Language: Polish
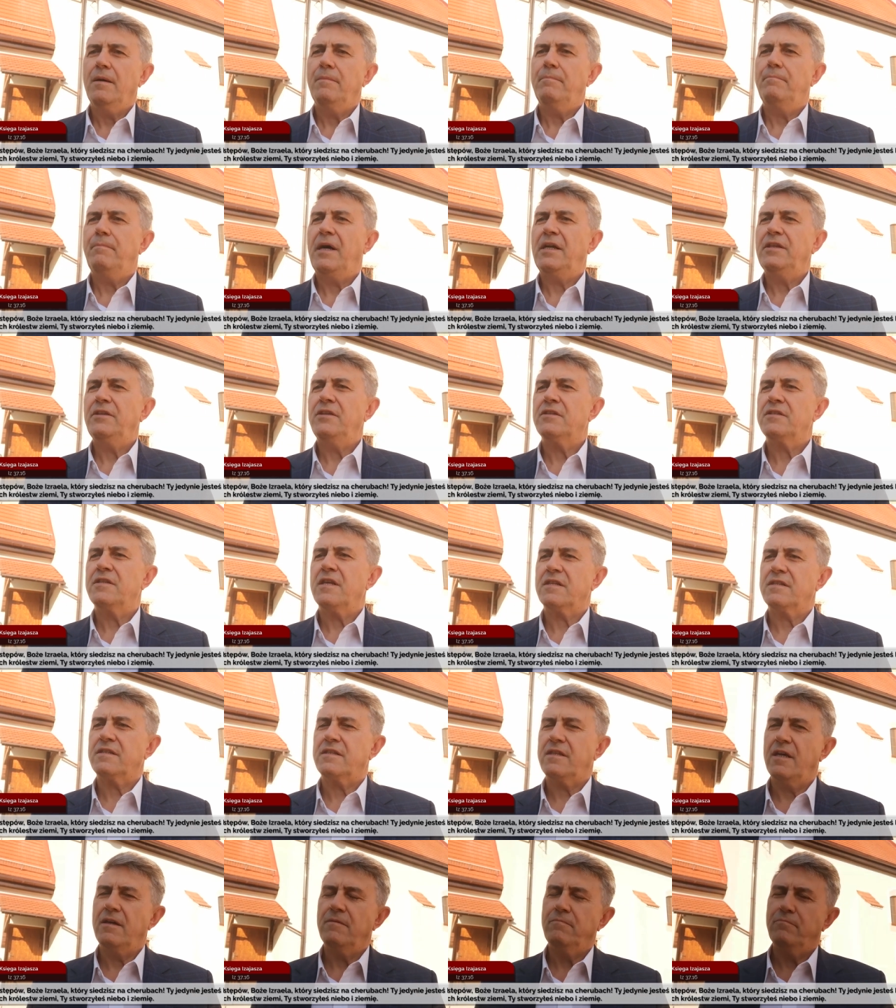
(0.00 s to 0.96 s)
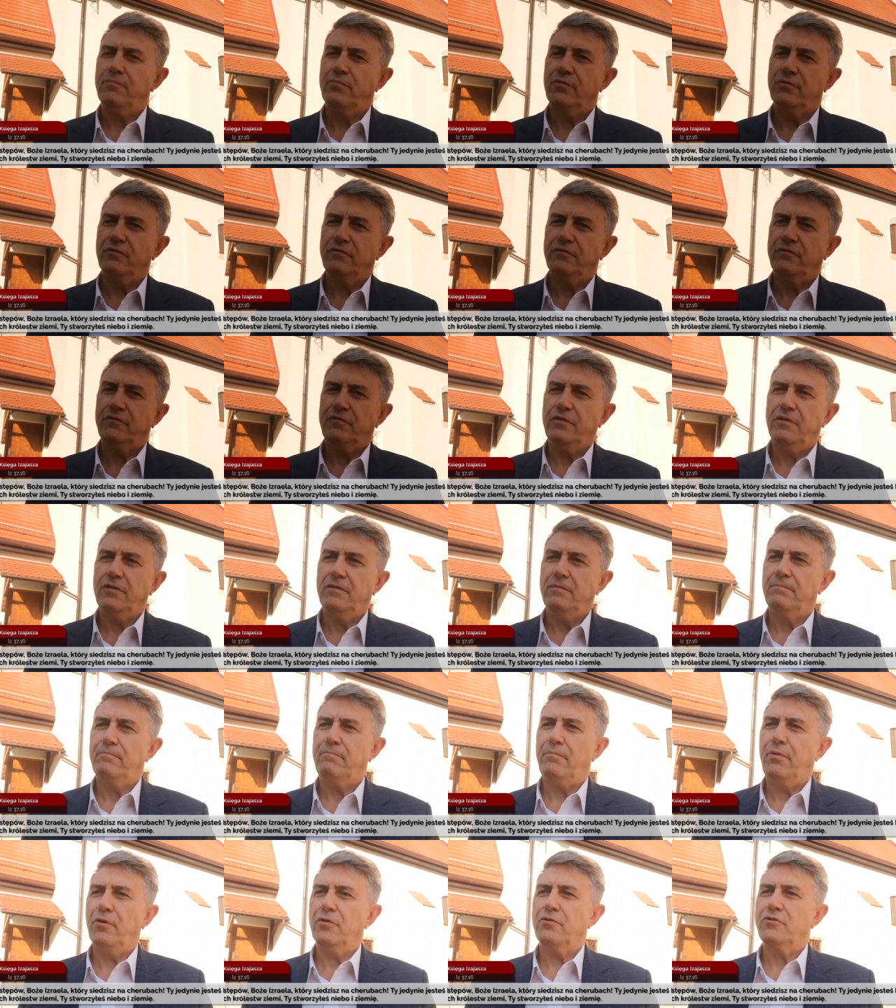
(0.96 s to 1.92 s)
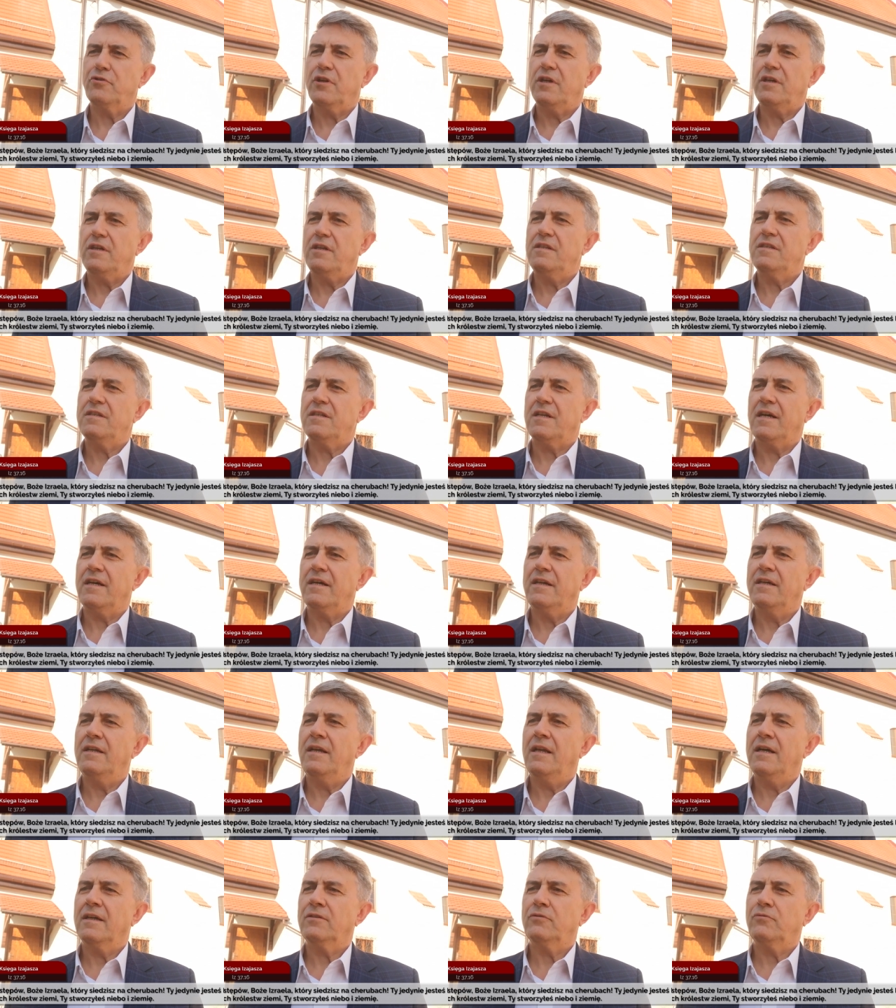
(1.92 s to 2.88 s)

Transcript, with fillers: Panie zastępów, Boże Izraela,